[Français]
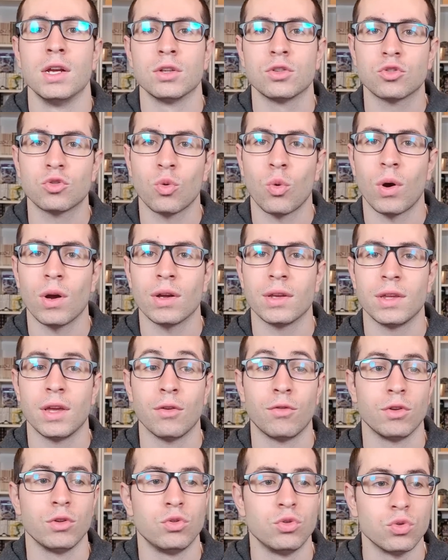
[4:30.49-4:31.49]
soit il
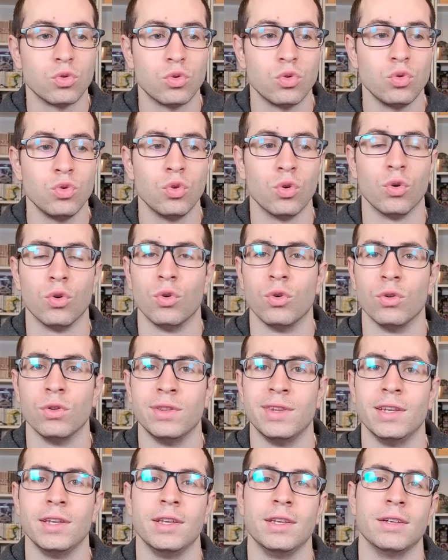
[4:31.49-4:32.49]
y avait du coup euh,
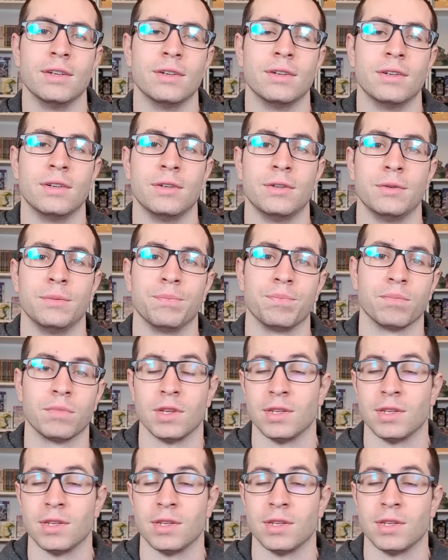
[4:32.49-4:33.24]
des, euh,